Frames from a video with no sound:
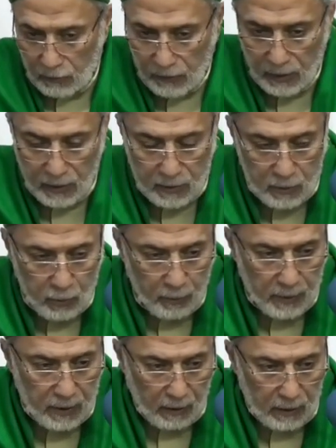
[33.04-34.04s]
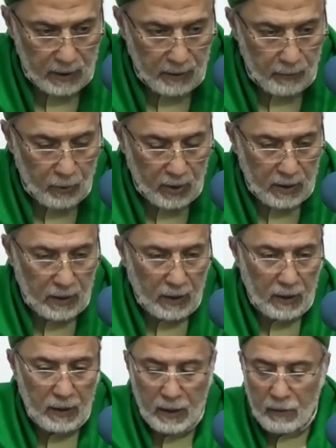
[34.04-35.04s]
في أسلوب التقديم
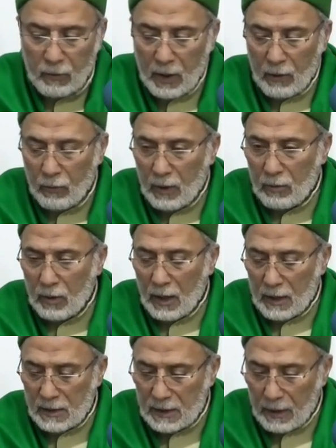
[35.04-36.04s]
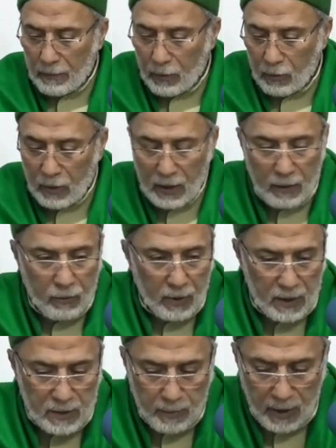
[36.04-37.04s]
والتأخير وأولها السبق
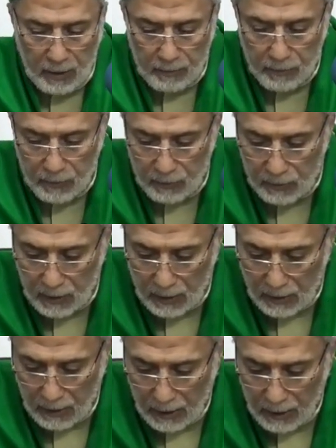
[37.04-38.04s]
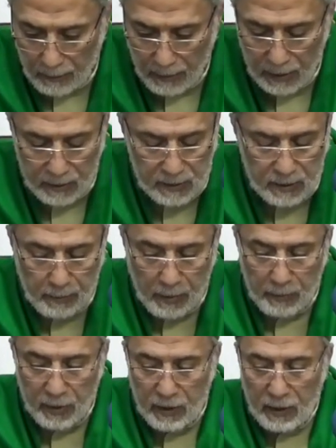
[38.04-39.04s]
وله أسباب نتكلم عن
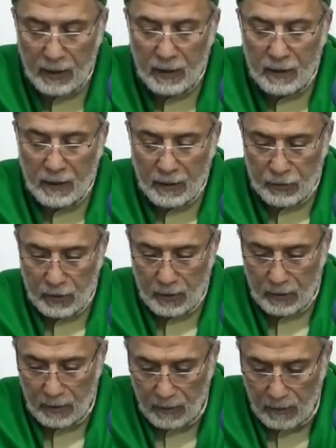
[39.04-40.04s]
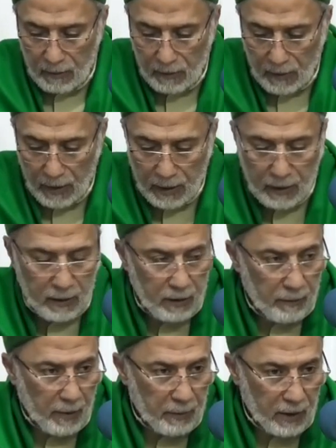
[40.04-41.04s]
السبب الثالث عشر
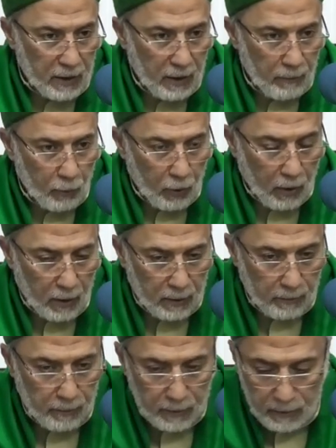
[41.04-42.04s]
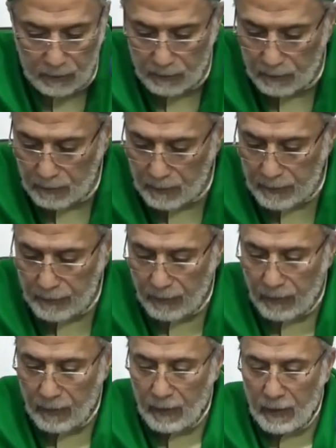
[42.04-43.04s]
الاهتمام عند المخاطب
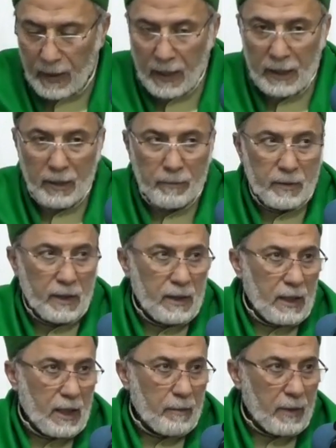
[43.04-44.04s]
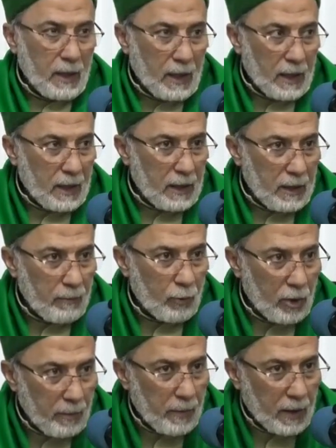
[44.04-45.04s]
يعني يبتدي لك بالحاجة اللي هي
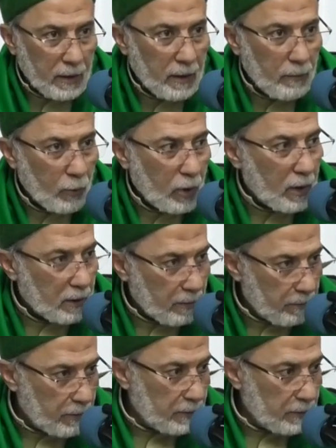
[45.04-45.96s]
مهمة عند المخاطب